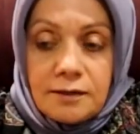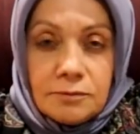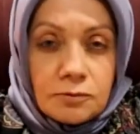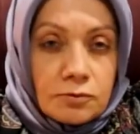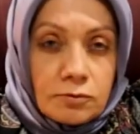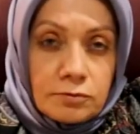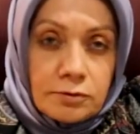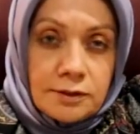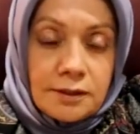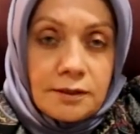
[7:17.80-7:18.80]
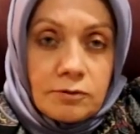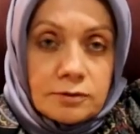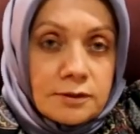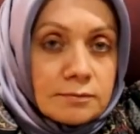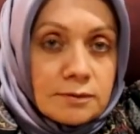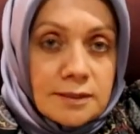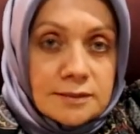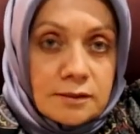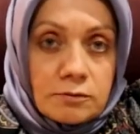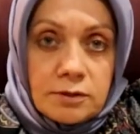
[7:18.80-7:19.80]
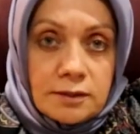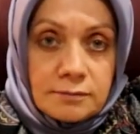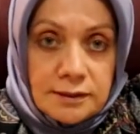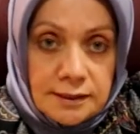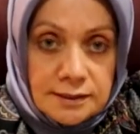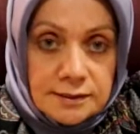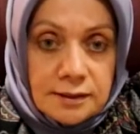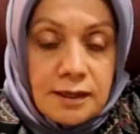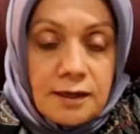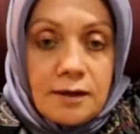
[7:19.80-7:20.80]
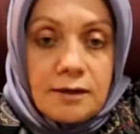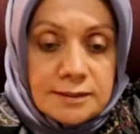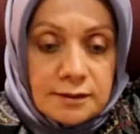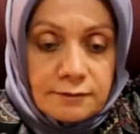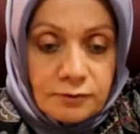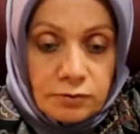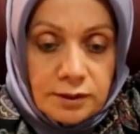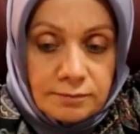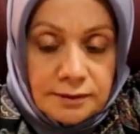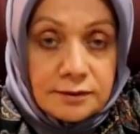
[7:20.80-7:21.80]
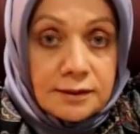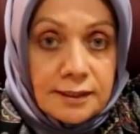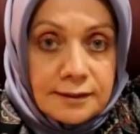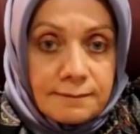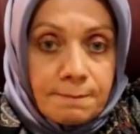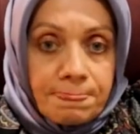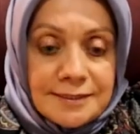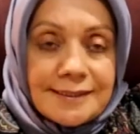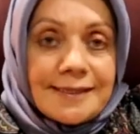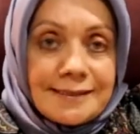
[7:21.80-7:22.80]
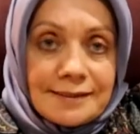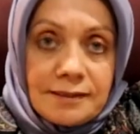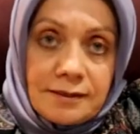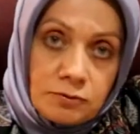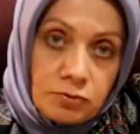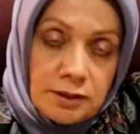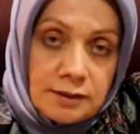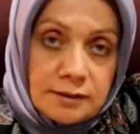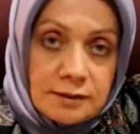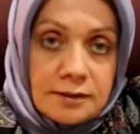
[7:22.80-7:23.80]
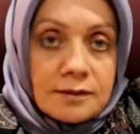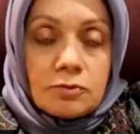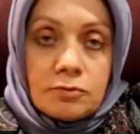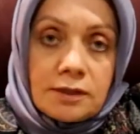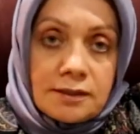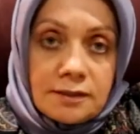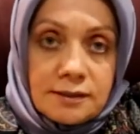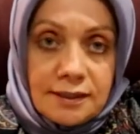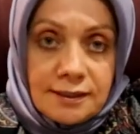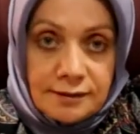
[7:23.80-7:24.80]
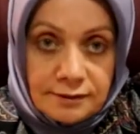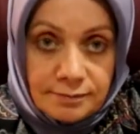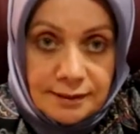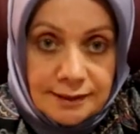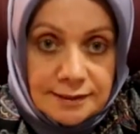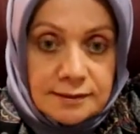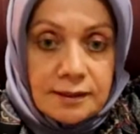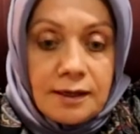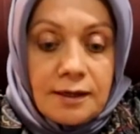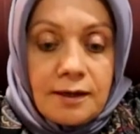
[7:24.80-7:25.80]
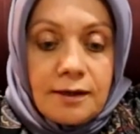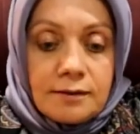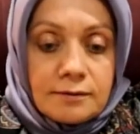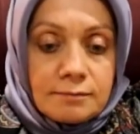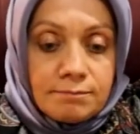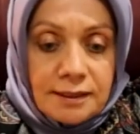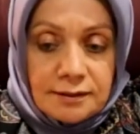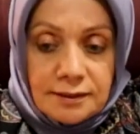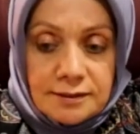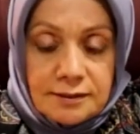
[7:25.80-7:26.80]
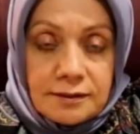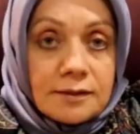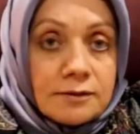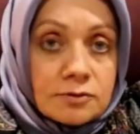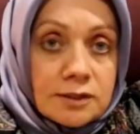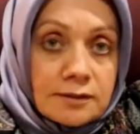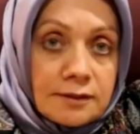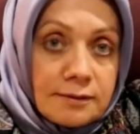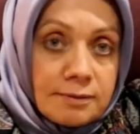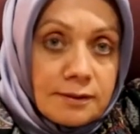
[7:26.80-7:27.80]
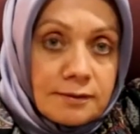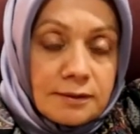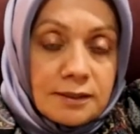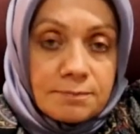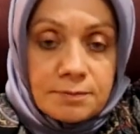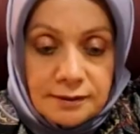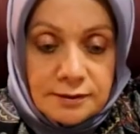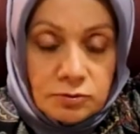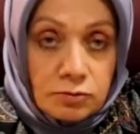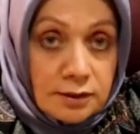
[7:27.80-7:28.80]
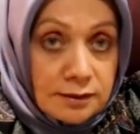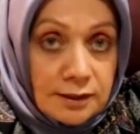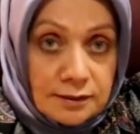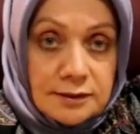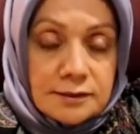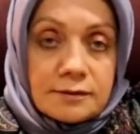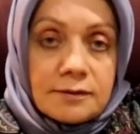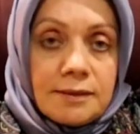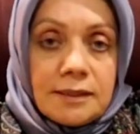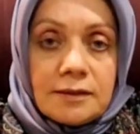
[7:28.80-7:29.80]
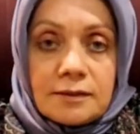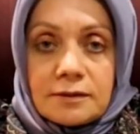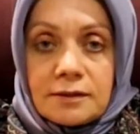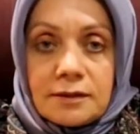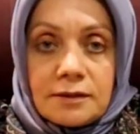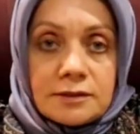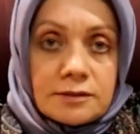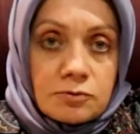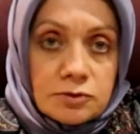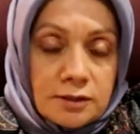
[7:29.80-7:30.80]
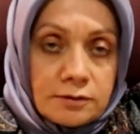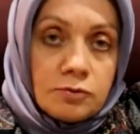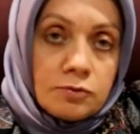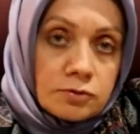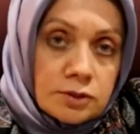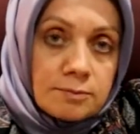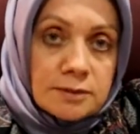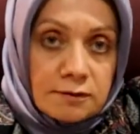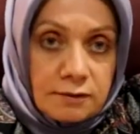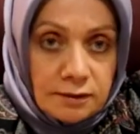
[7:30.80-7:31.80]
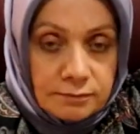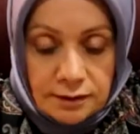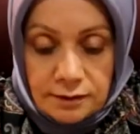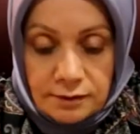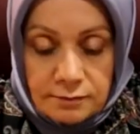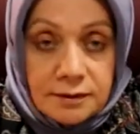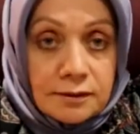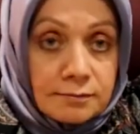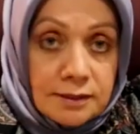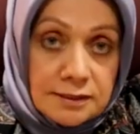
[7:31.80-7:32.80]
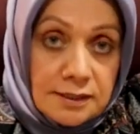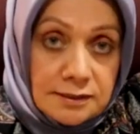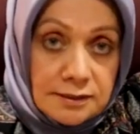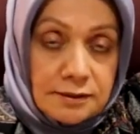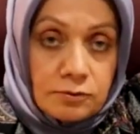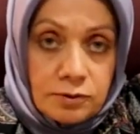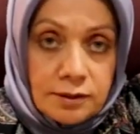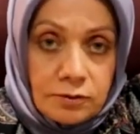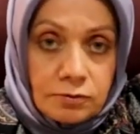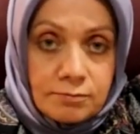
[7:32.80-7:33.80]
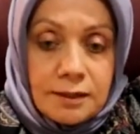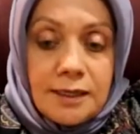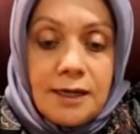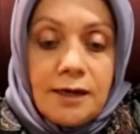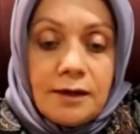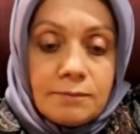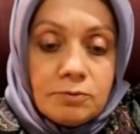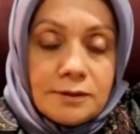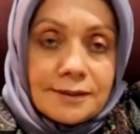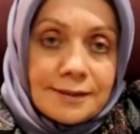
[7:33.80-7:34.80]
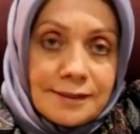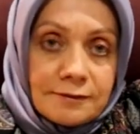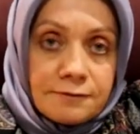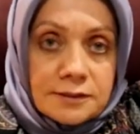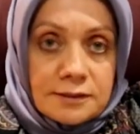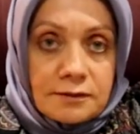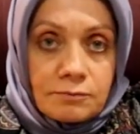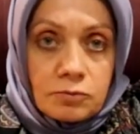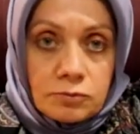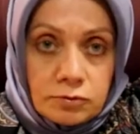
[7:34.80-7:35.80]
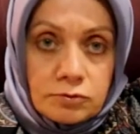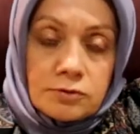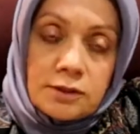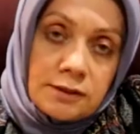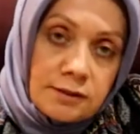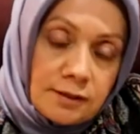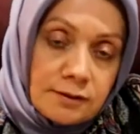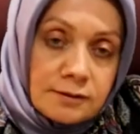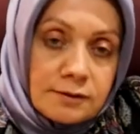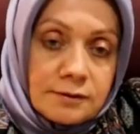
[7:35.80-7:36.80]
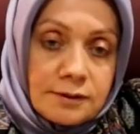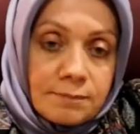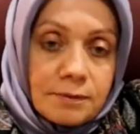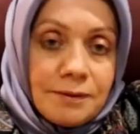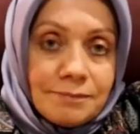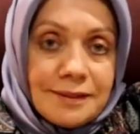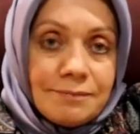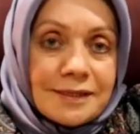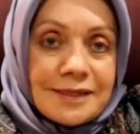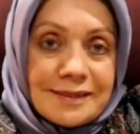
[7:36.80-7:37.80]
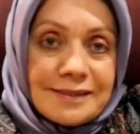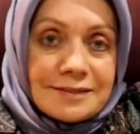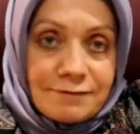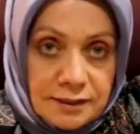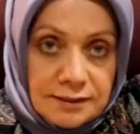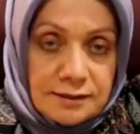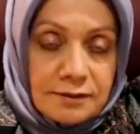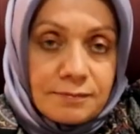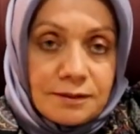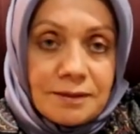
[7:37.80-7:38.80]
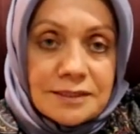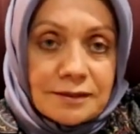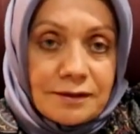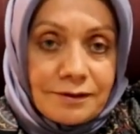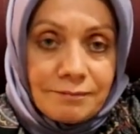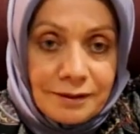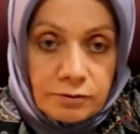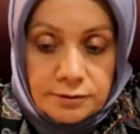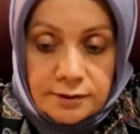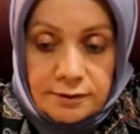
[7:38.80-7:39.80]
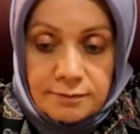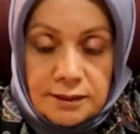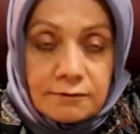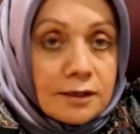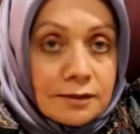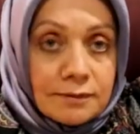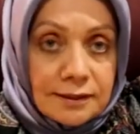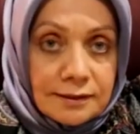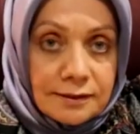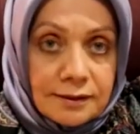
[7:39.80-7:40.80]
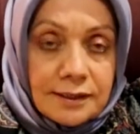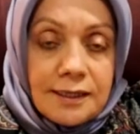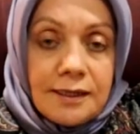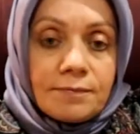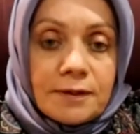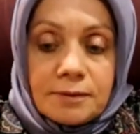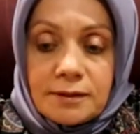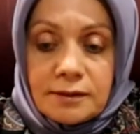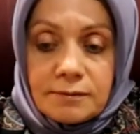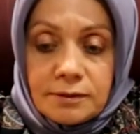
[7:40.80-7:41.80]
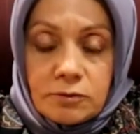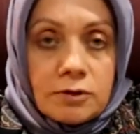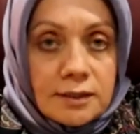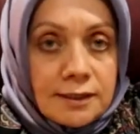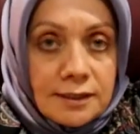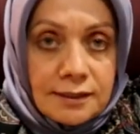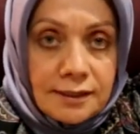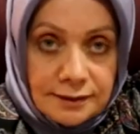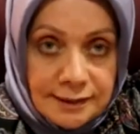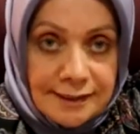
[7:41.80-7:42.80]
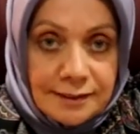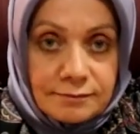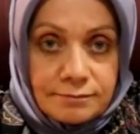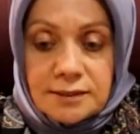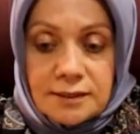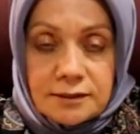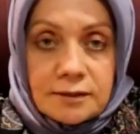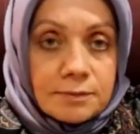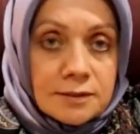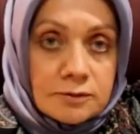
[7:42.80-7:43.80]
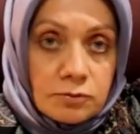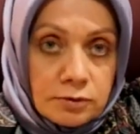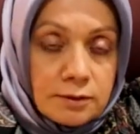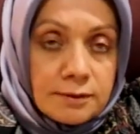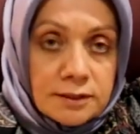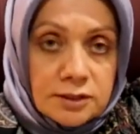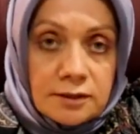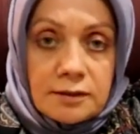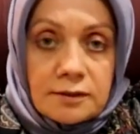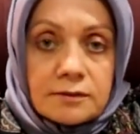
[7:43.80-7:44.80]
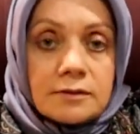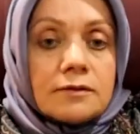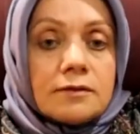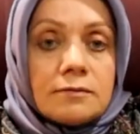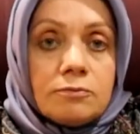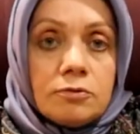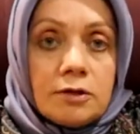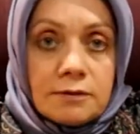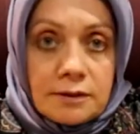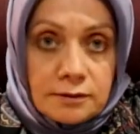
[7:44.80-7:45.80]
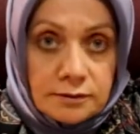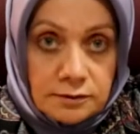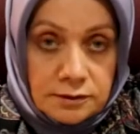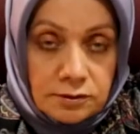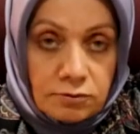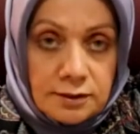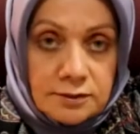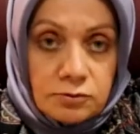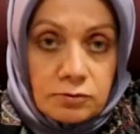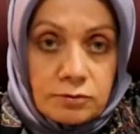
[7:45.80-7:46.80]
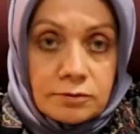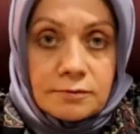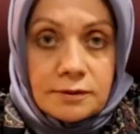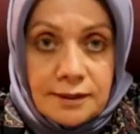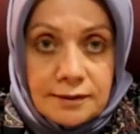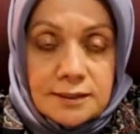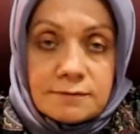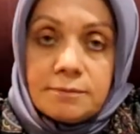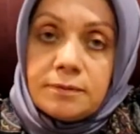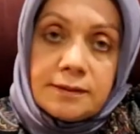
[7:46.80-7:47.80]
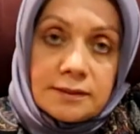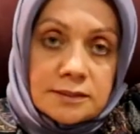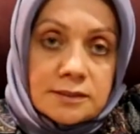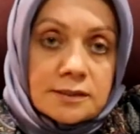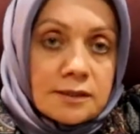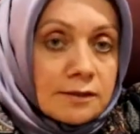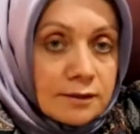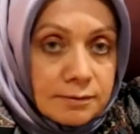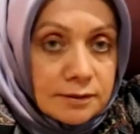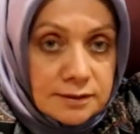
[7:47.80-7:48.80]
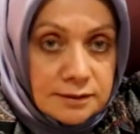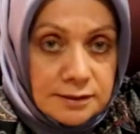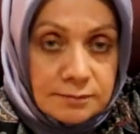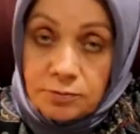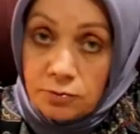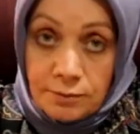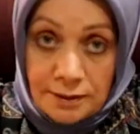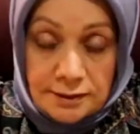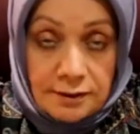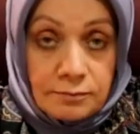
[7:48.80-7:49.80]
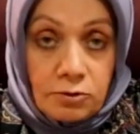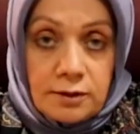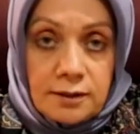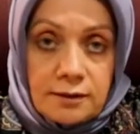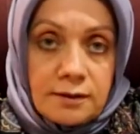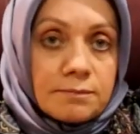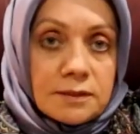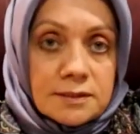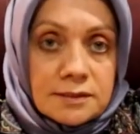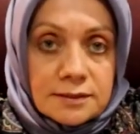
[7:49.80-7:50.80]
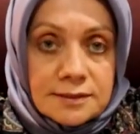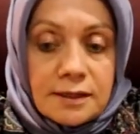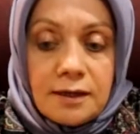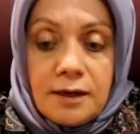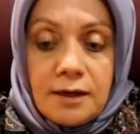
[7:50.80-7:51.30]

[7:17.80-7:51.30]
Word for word: Mümkün olduğu kadar her ortamda maske kullanmalıyız. Mesafe önemlidir. Yani bize getirilen kurallara sonuna kadar riayet etmeliyiz. Ee, ben aksine hani özellikle gebelerime hep hele de son aya yaklaştığında belli aralıklarla işte düzenli yürüyüş, temiz hava almak adına bir takım egzersizler öneriyorum. Ha bunları yine fırsat bulduğunuzda ya da e, yapabilme imkanınız varsa bir 5 dakika bile olsa temiz hava alma adına tabii ki kalabalık olan yerler değil e, sadece kapınızın önüne bile çıkarak e, bu hava sirkülasyonunu kendiniz ve bebeğiniz için sağlayabilirsiniz. Ama bunda maskeli muhakkak yapmalısınız.